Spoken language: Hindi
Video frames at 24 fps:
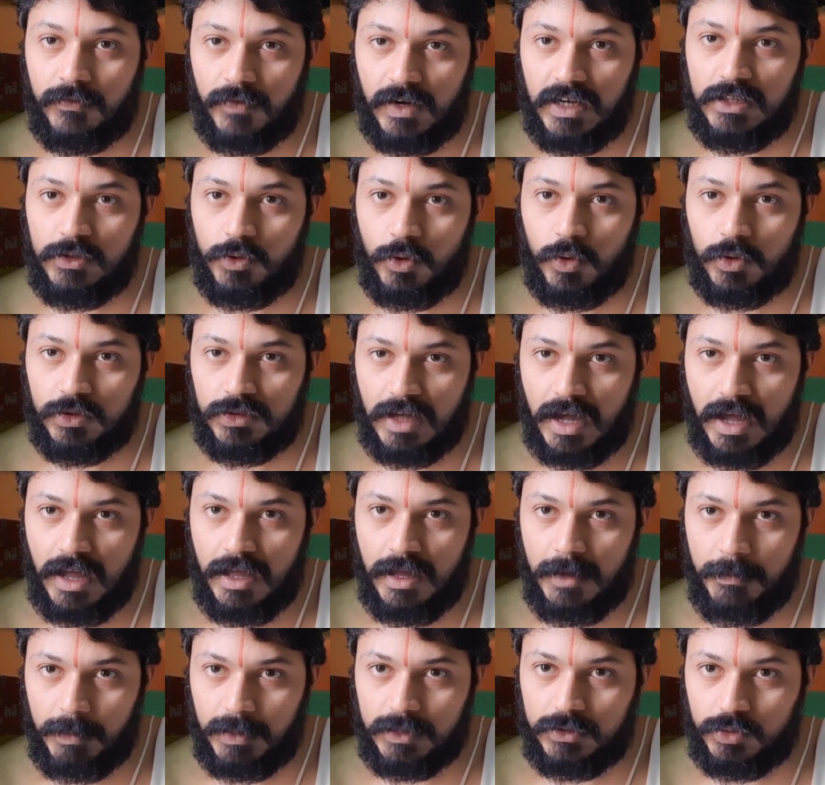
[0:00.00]
वध होता
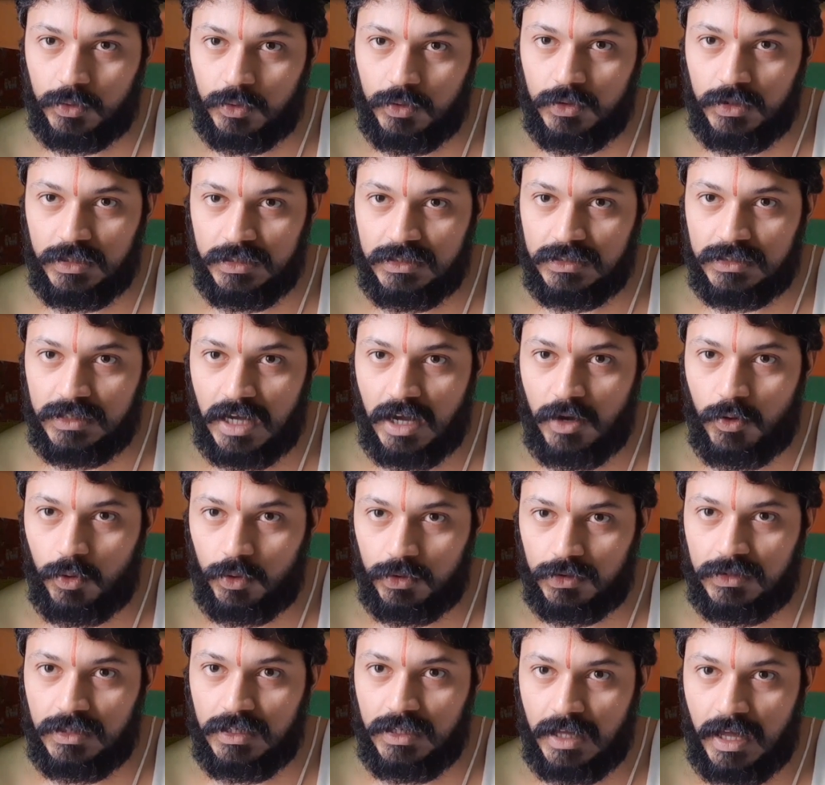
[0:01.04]
है पशु हिंसा
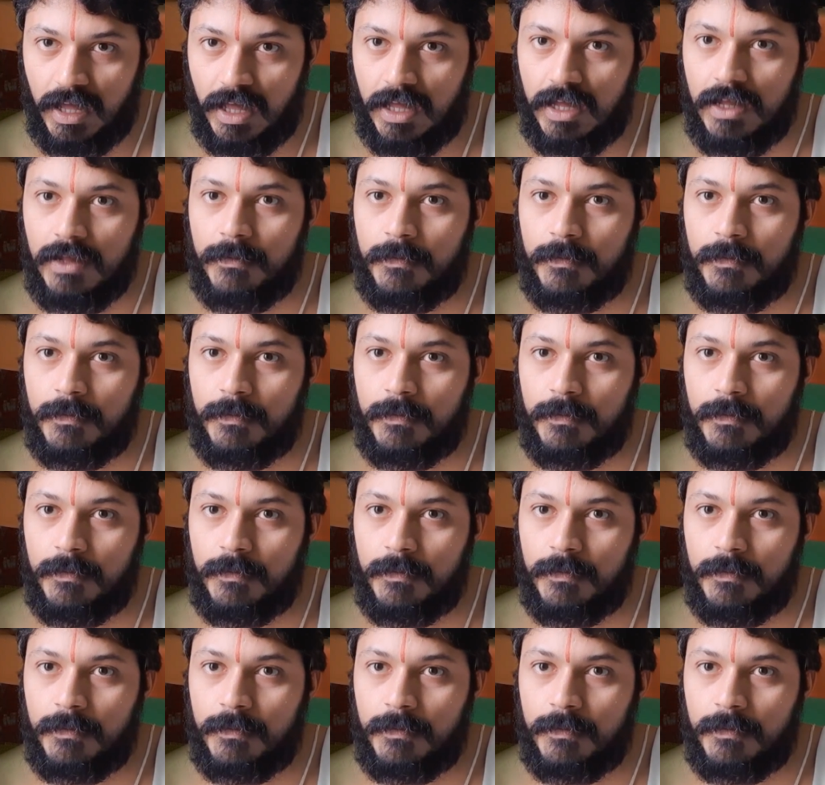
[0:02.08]
होती है